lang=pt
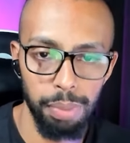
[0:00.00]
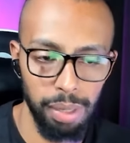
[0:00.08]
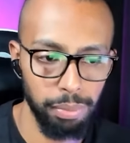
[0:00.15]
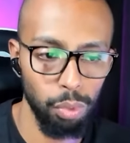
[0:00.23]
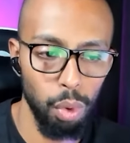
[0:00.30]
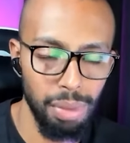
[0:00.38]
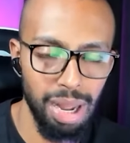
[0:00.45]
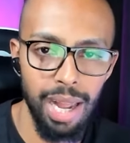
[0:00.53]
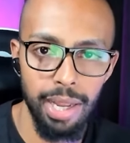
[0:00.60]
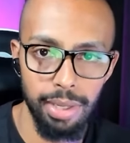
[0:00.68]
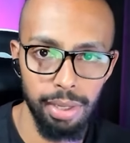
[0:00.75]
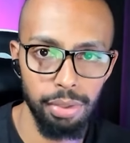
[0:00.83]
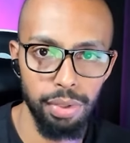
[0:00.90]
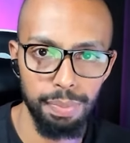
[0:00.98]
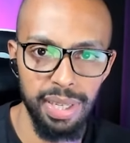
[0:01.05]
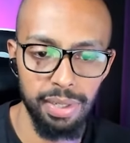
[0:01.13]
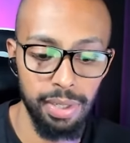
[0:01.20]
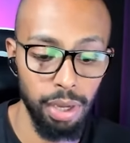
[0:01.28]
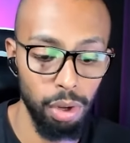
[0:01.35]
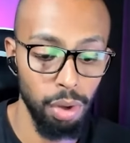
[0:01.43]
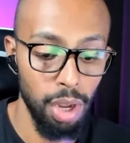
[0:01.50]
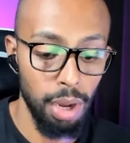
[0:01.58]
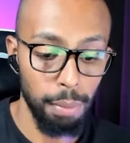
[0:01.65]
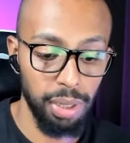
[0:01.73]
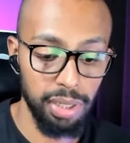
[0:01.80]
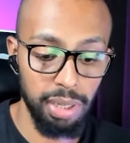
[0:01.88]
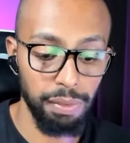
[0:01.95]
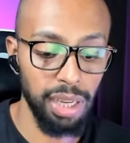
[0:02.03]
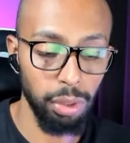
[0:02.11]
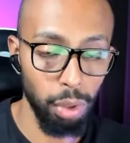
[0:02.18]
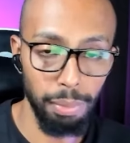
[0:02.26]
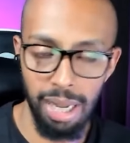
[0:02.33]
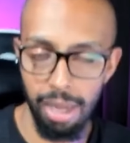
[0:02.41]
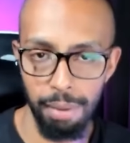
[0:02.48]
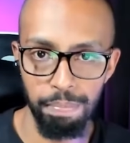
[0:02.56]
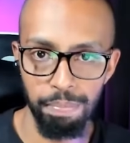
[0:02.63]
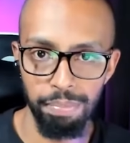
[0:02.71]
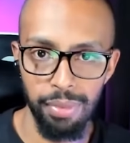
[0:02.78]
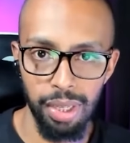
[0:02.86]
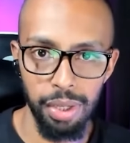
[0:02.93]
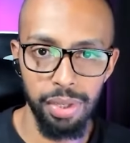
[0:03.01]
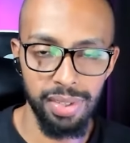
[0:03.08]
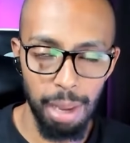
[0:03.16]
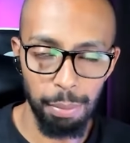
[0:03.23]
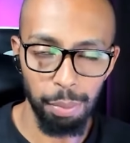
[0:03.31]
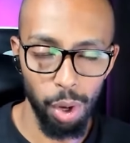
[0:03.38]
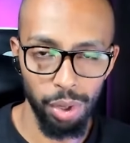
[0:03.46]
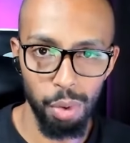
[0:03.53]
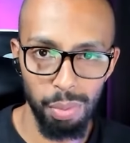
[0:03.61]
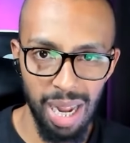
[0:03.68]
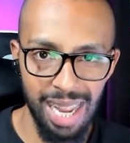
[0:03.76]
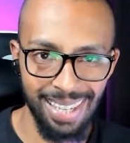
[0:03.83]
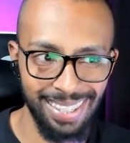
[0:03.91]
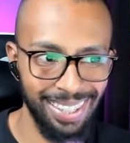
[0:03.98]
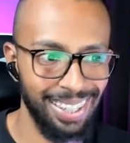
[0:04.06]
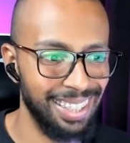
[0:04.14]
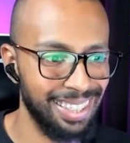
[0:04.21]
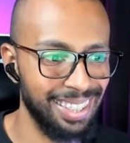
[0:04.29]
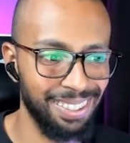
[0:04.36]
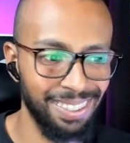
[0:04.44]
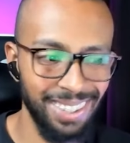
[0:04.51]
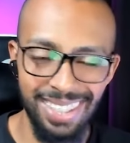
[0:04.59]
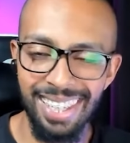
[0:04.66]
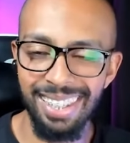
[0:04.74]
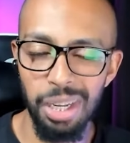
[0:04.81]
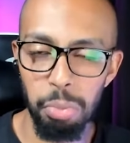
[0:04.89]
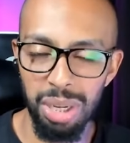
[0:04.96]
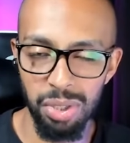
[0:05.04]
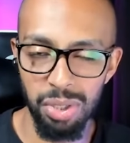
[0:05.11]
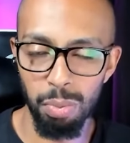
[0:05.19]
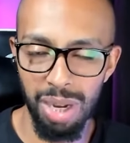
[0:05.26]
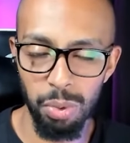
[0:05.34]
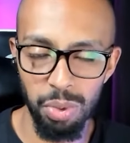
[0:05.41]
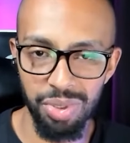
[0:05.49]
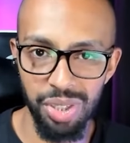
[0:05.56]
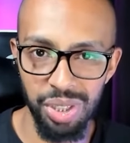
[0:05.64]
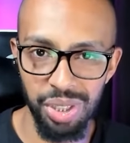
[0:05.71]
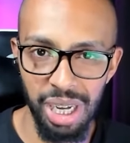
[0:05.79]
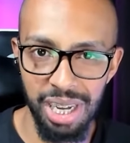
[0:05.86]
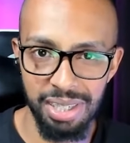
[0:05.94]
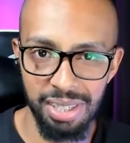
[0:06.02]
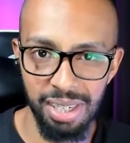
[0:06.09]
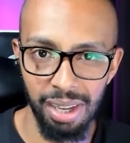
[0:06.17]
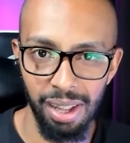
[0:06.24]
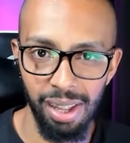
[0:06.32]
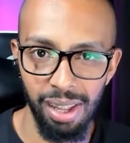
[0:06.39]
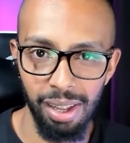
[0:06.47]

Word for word: para tomar essa suspensão que você vai tomar. E sabe qual que é o massa? Quando você tem uma, uma contingência,